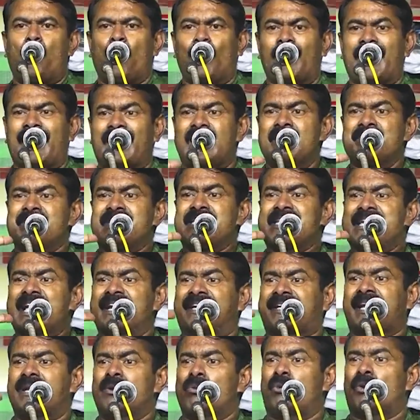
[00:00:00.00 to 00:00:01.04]
உலகம்
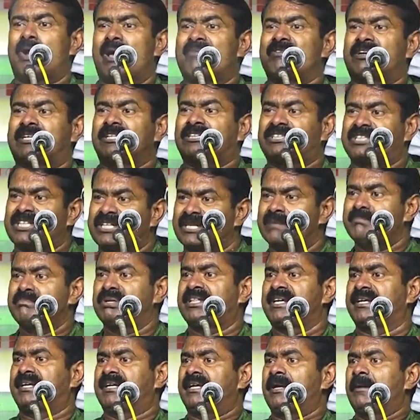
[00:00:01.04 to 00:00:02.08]
இயற்கை உணவுக்கு
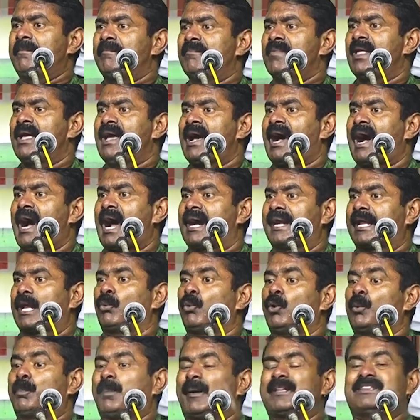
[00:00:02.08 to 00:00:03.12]
திரும்புது ஆனால்
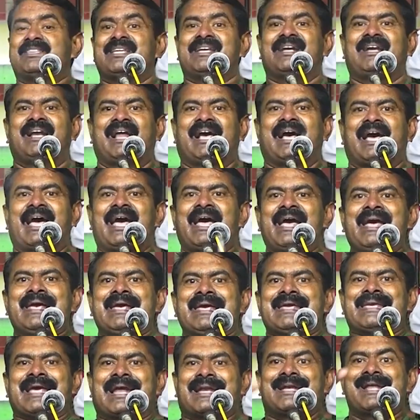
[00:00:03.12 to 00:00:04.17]
உற்பத்தி இல்லை
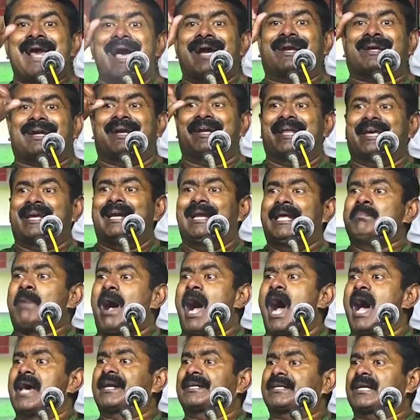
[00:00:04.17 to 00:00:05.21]
எல்லா கடைகளையும்
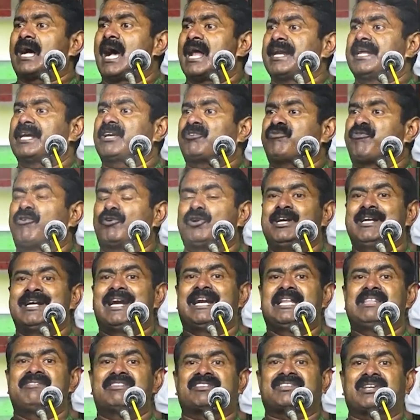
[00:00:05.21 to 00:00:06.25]
ஆர்கானிக் ஃபுட்டுன்னு
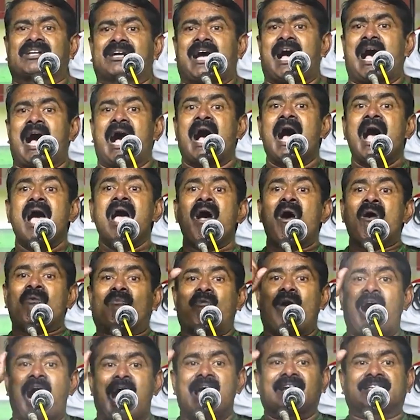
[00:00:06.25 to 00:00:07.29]
எழுதி வச்சிருக்கான்
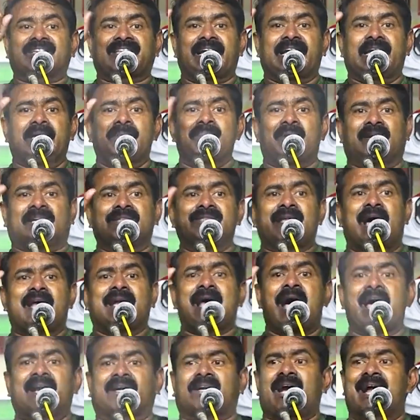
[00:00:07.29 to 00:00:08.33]
வார்த்தைகள்
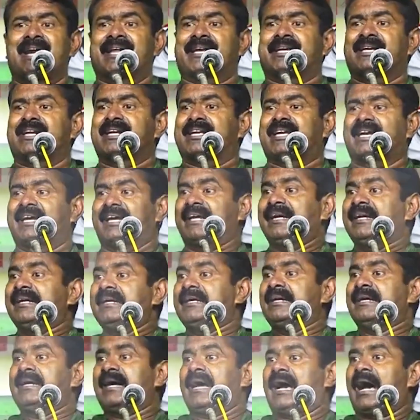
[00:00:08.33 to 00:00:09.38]
மட்டும்தான் ஆர்கானிக் இருக்கு
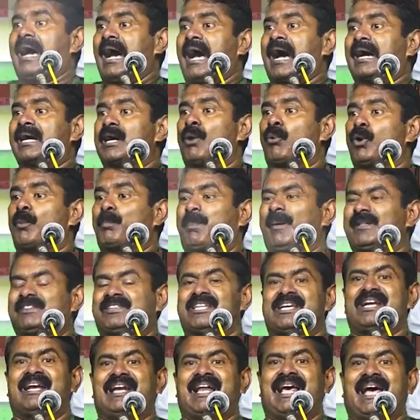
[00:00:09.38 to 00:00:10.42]
அங்க
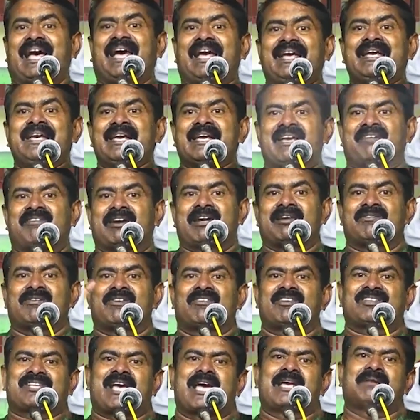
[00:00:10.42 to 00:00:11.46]
உற்பத்தி இல்லை எவனும்
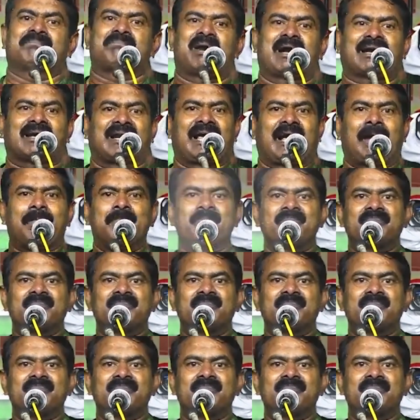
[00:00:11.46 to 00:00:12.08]
விவசாயம் பார்க்கல